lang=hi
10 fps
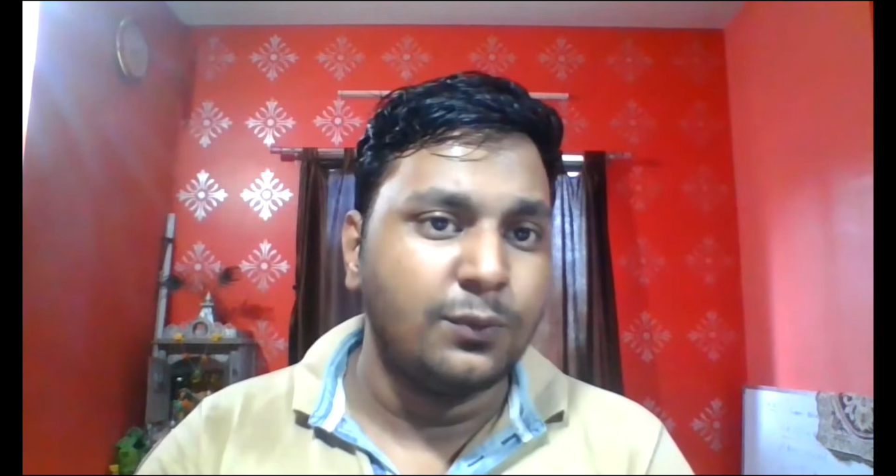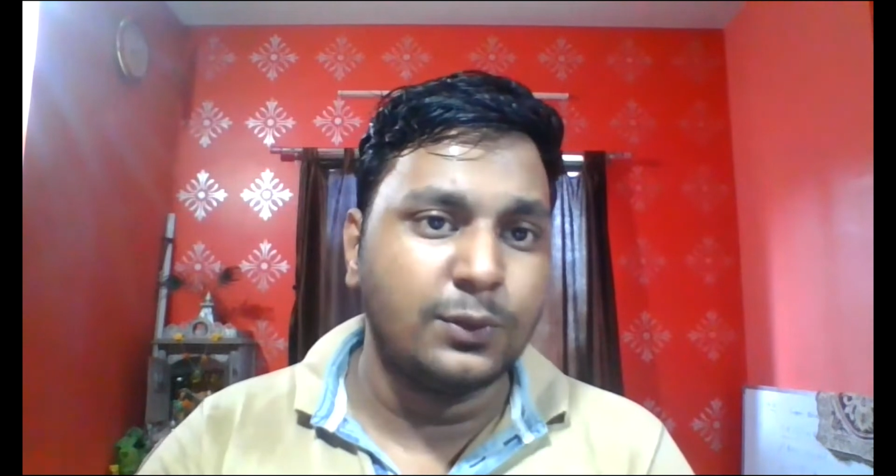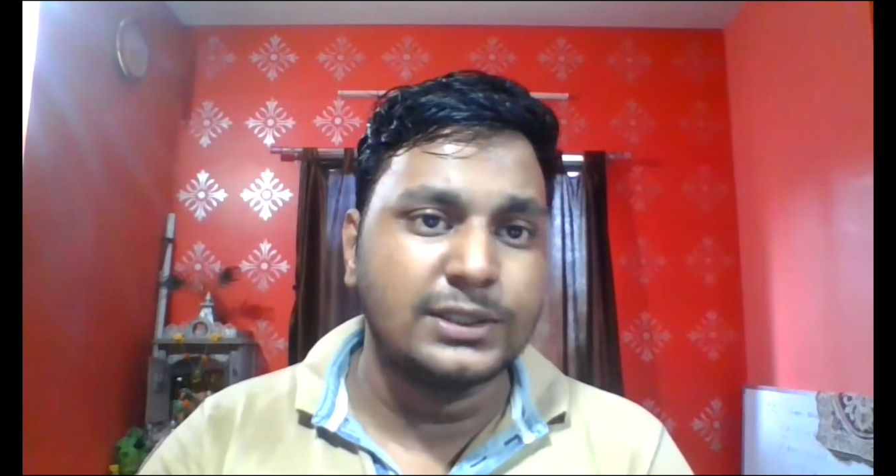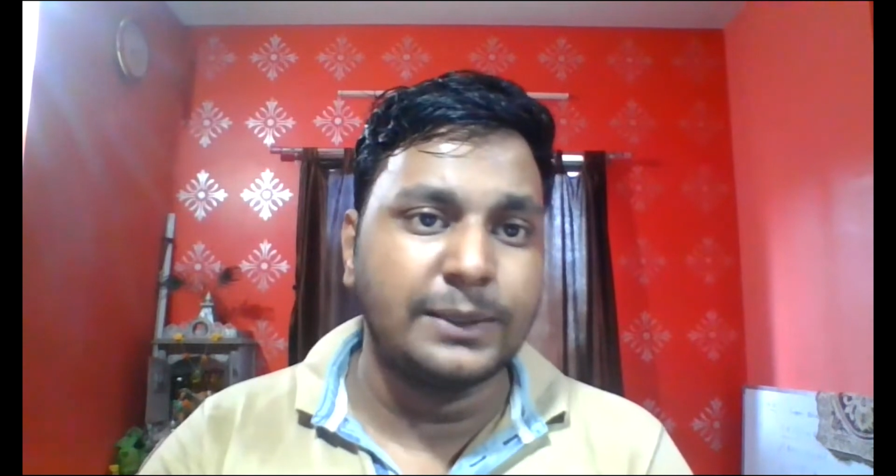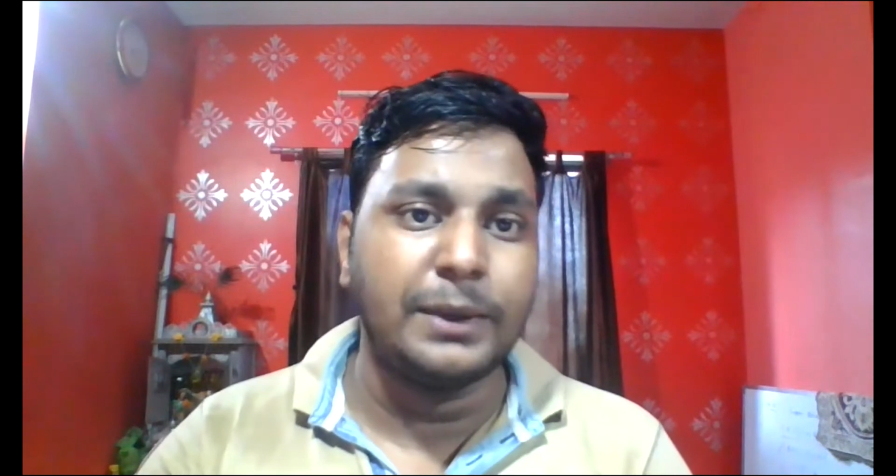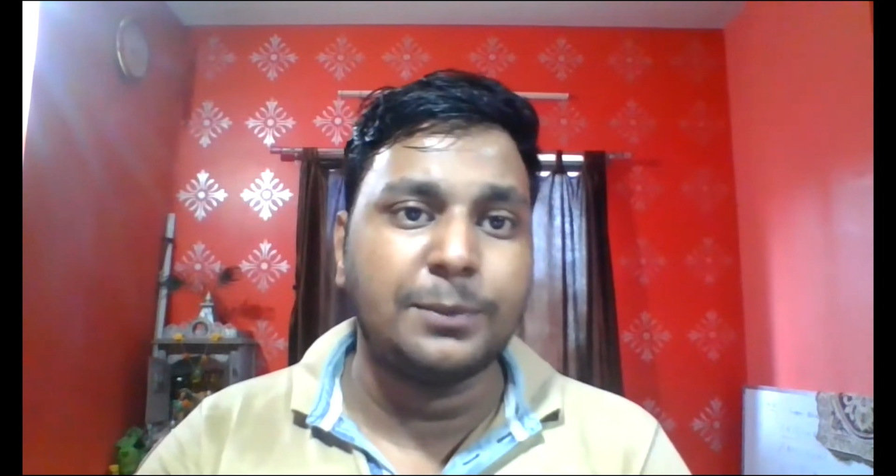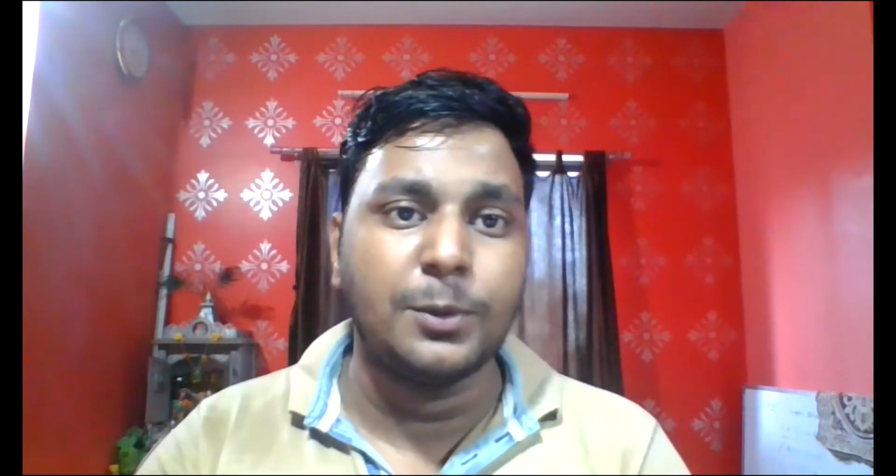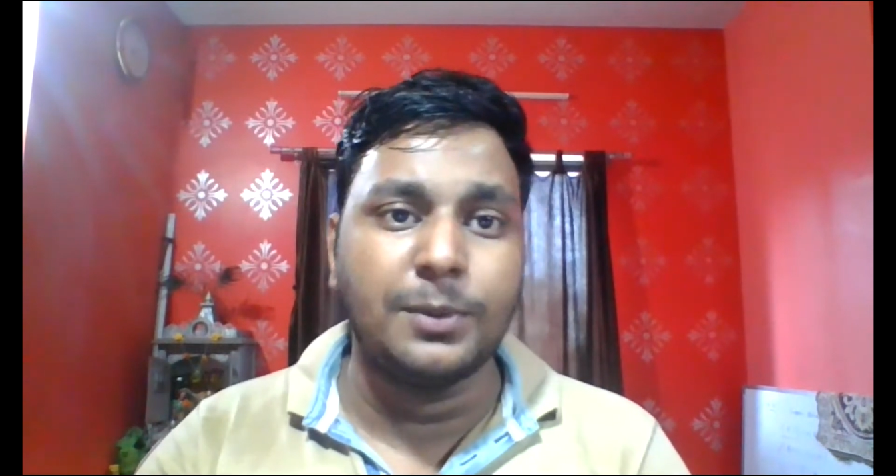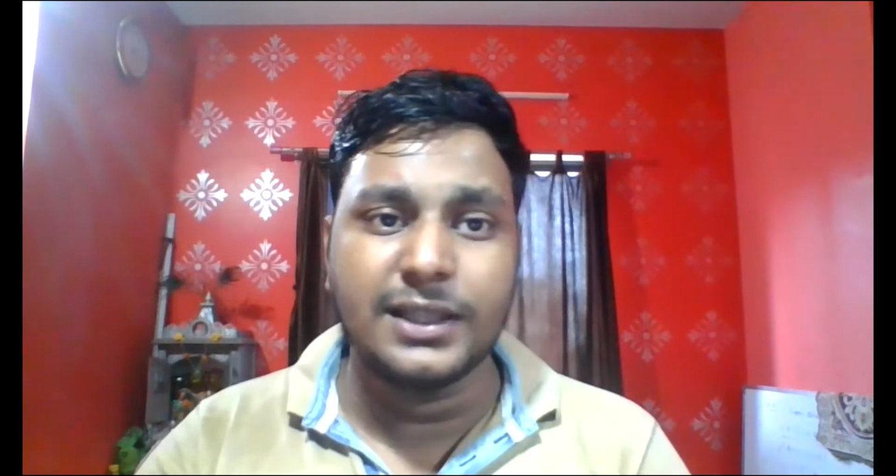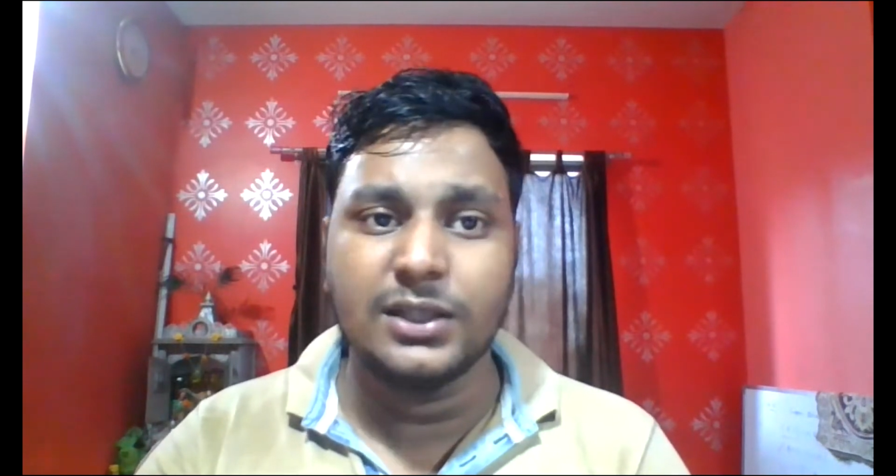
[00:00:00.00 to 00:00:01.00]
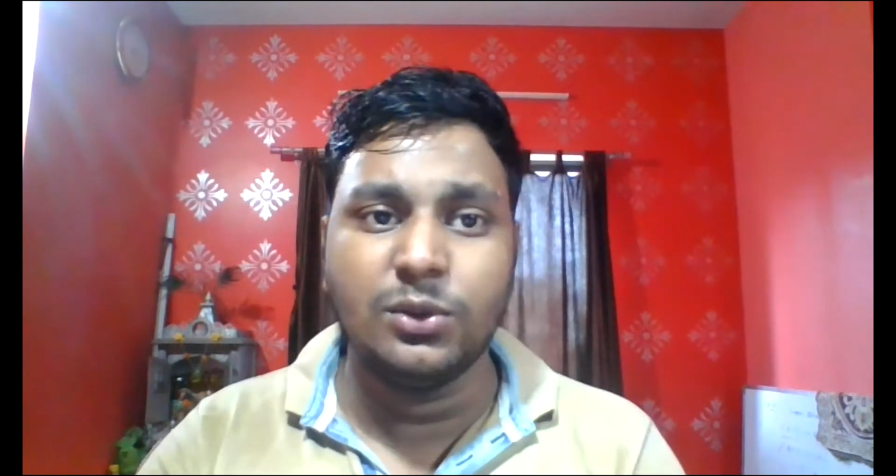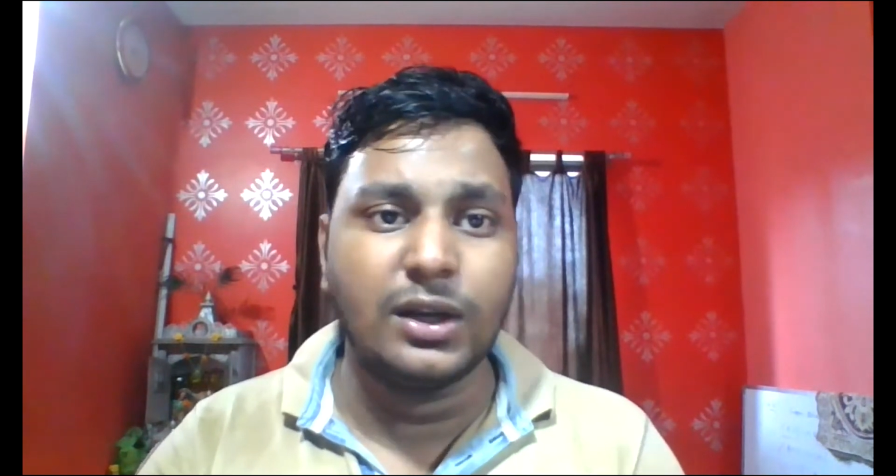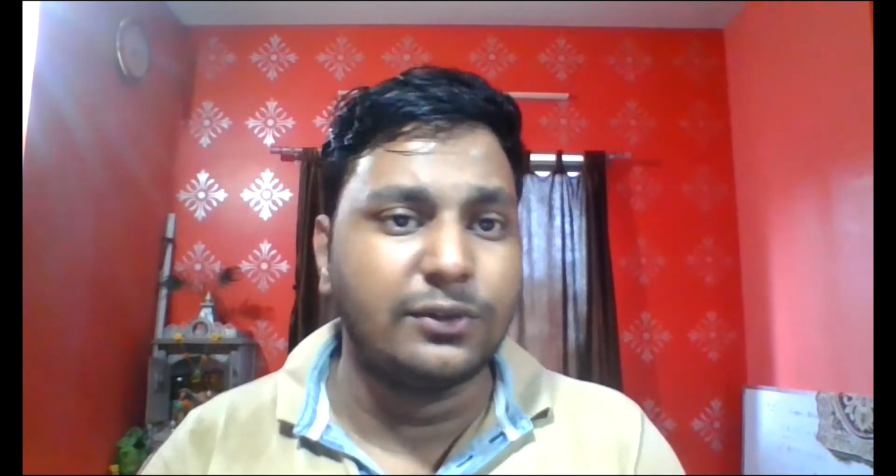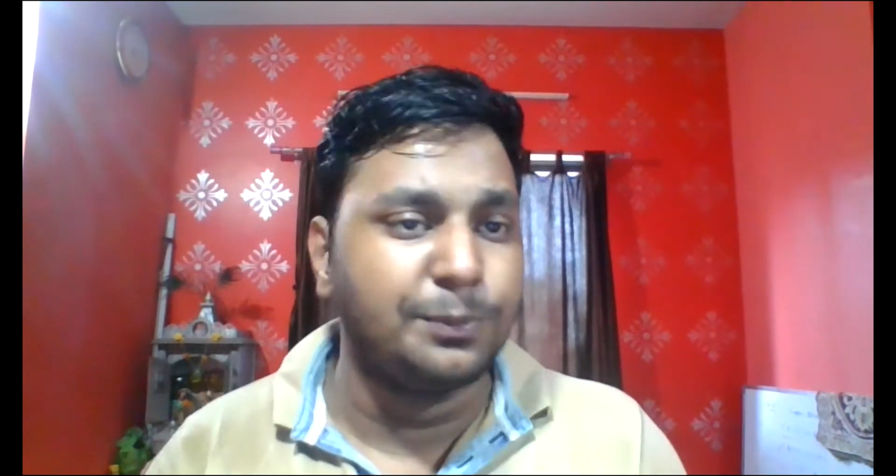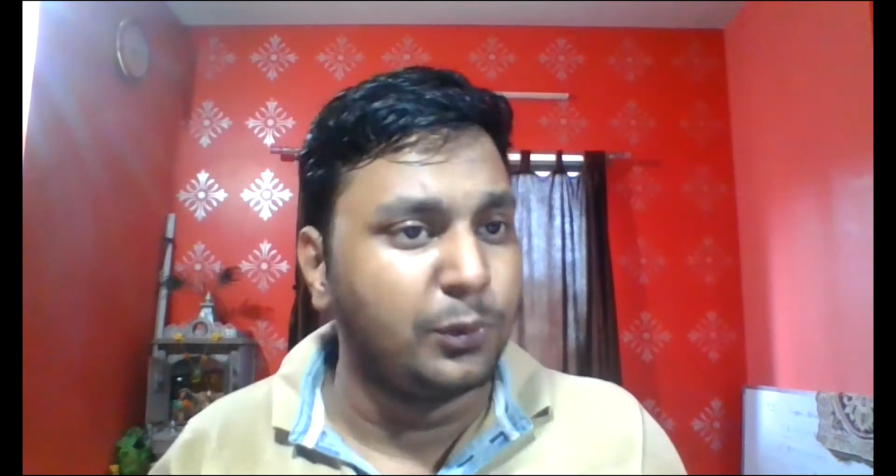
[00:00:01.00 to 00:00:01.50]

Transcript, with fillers: वो सब मैं आपको बता दूंगा